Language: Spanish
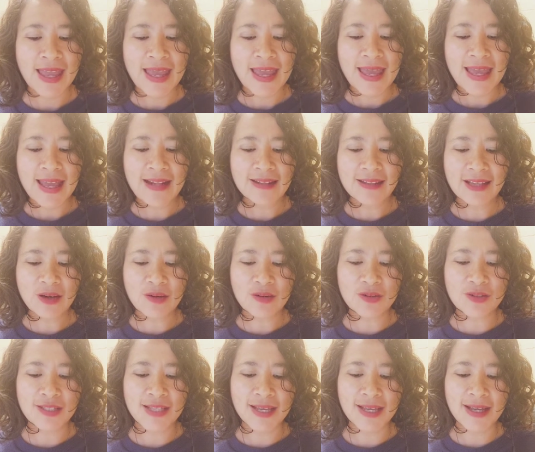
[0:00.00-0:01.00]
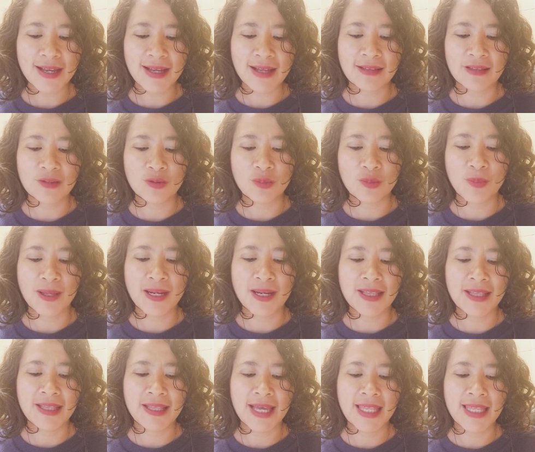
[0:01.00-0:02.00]
Él te aconseja que te
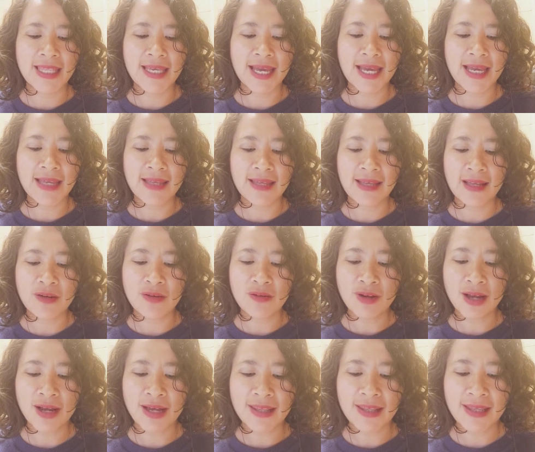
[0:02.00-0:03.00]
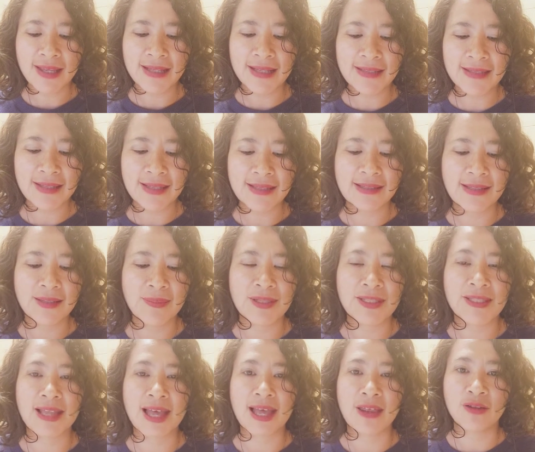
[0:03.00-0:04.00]
superes día a día y que nunca digas que es
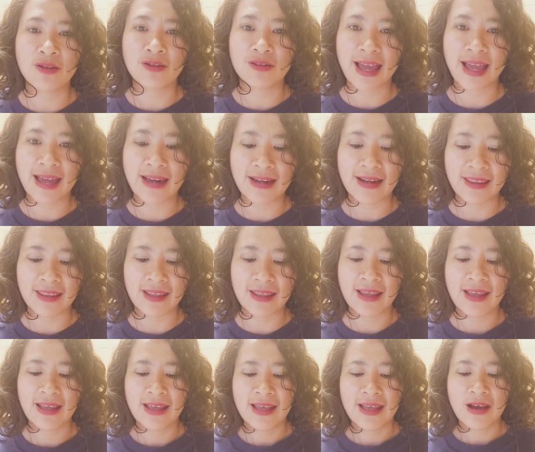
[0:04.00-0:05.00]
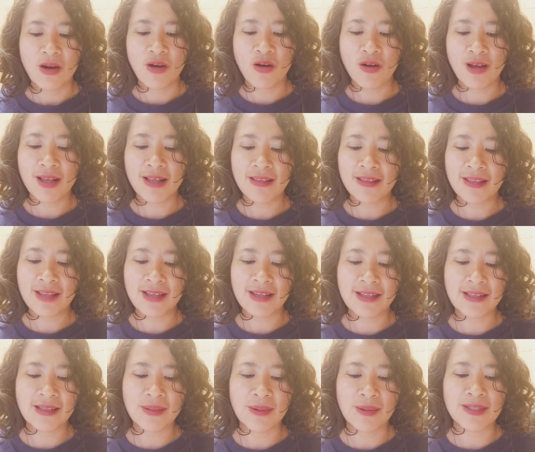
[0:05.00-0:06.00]
demasiado tarde o que
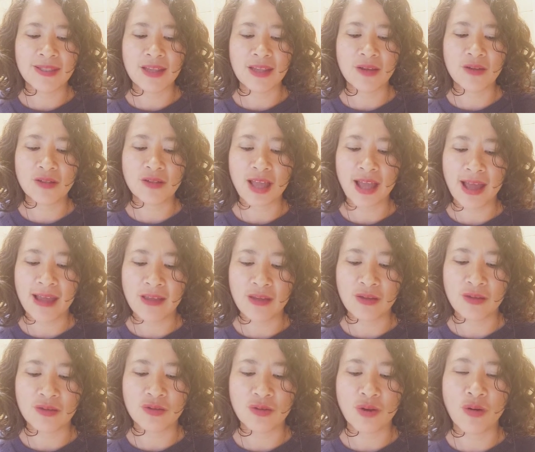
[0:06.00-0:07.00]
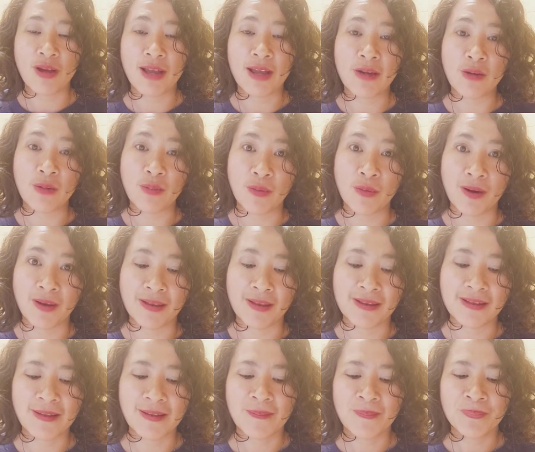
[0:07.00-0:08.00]
tienes demasiados años o que no
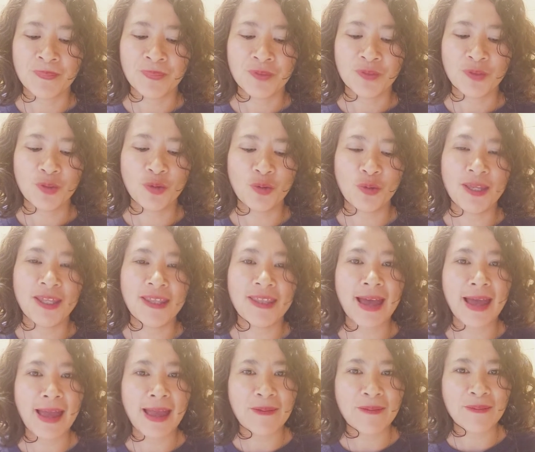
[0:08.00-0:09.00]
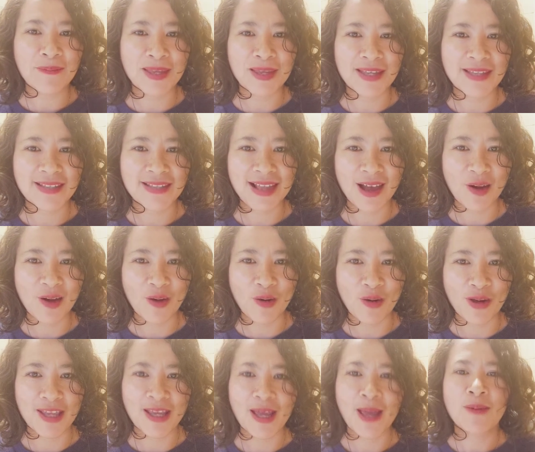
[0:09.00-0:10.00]
puedes. Tu vida empieza
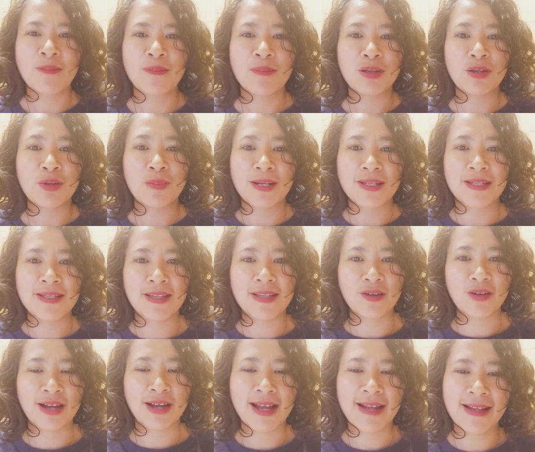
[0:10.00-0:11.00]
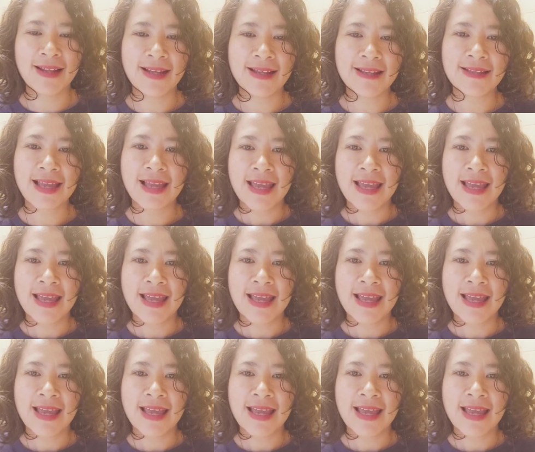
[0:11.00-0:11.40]
hoy. Mi nombre es Eiko Caldas